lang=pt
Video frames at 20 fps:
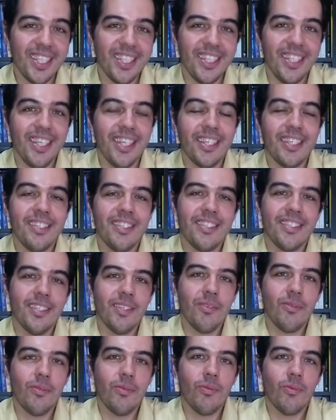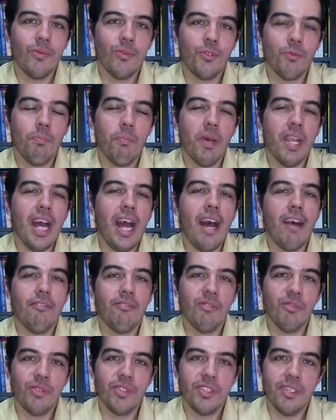né, que são os
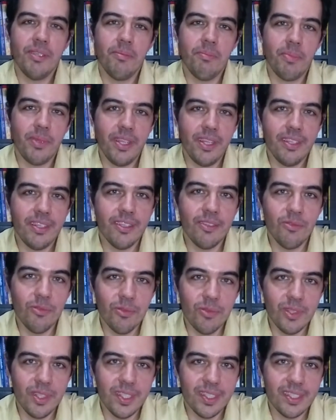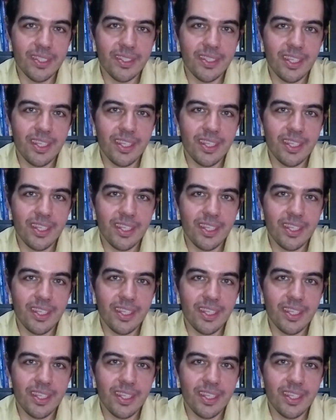bravos empreendedores.